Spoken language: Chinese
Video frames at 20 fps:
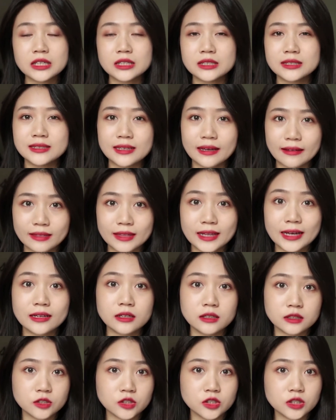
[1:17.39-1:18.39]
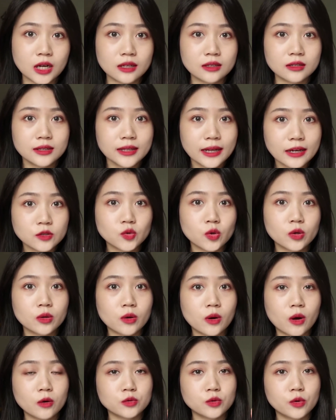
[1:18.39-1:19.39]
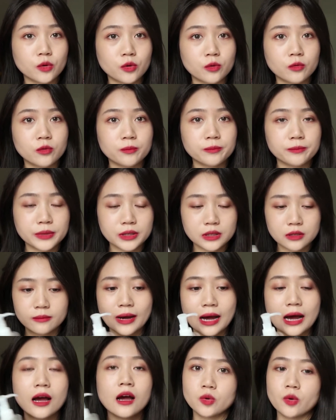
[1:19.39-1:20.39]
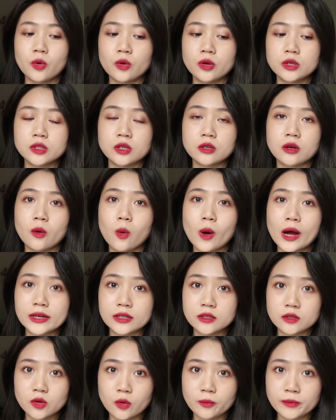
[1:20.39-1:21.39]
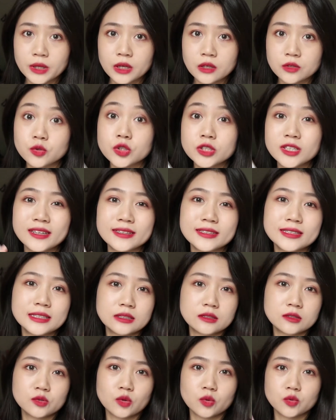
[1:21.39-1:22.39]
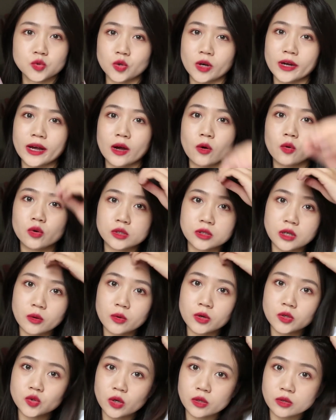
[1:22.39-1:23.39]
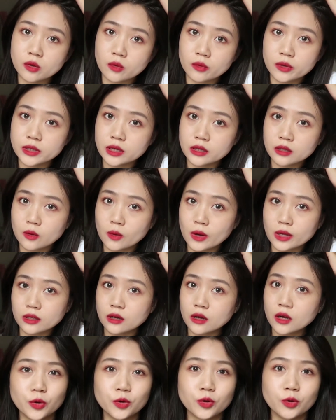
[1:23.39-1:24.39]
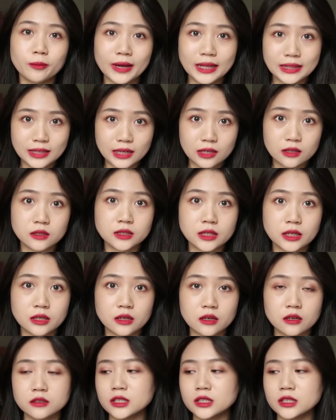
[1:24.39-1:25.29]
简单很日常的淡妆的话，我就会用贝德玛；就我会画这种就是上镜的这种妆呀，或者稍微妆浓一点的话呢，就会用曼丹的这个。